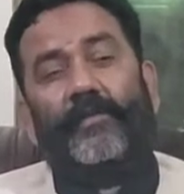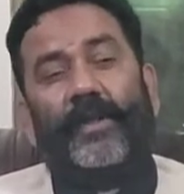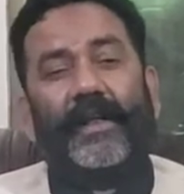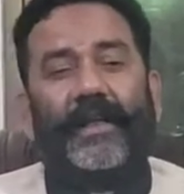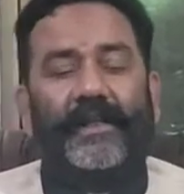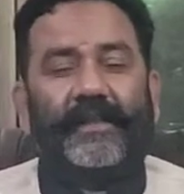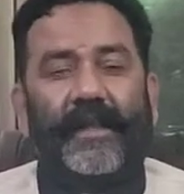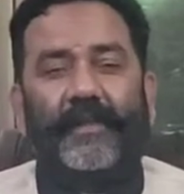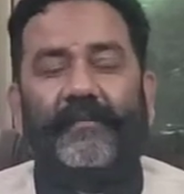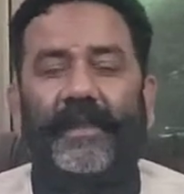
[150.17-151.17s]
मुल्क की
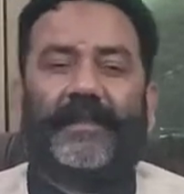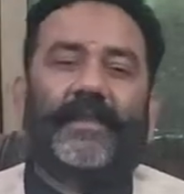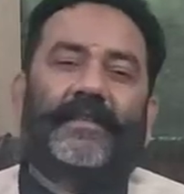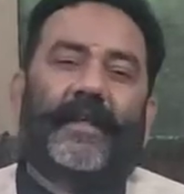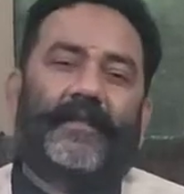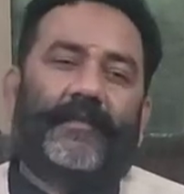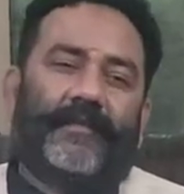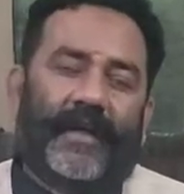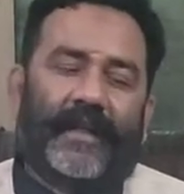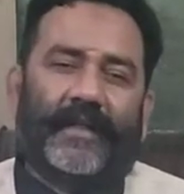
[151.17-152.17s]
सालमियत के साथ
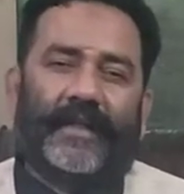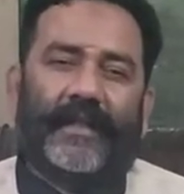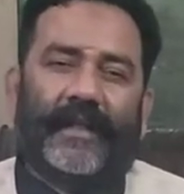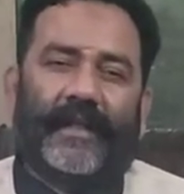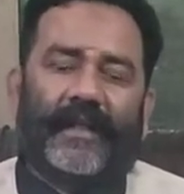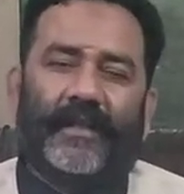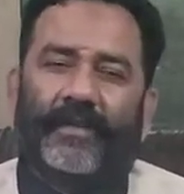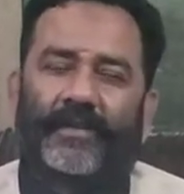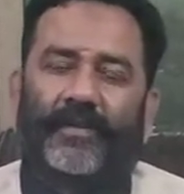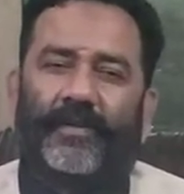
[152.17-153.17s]
वफा का दिन है
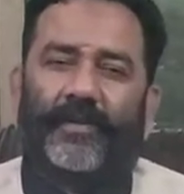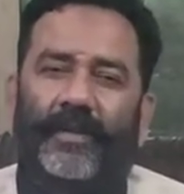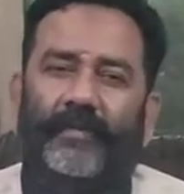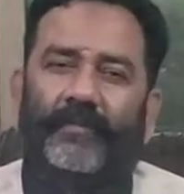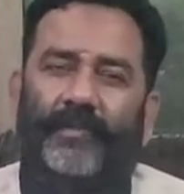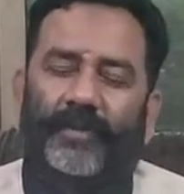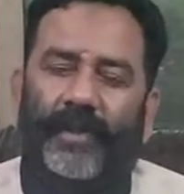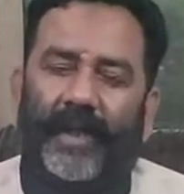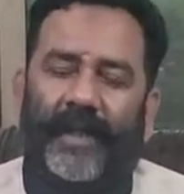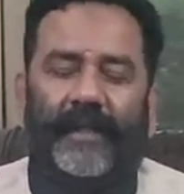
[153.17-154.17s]
इसको पूरे